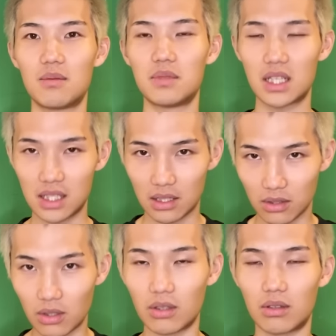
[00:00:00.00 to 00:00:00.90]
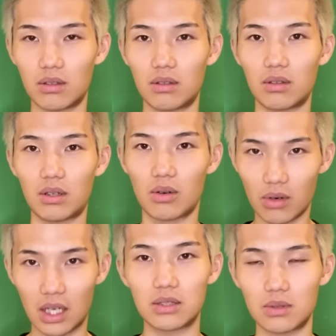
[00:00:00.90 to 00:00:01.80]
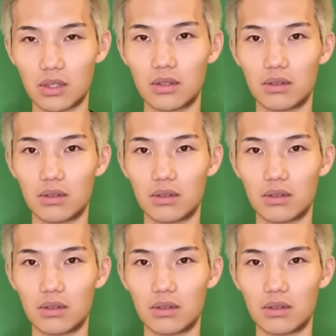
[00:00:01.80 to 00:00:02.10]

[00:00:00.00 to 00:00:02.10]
皆さんの口角を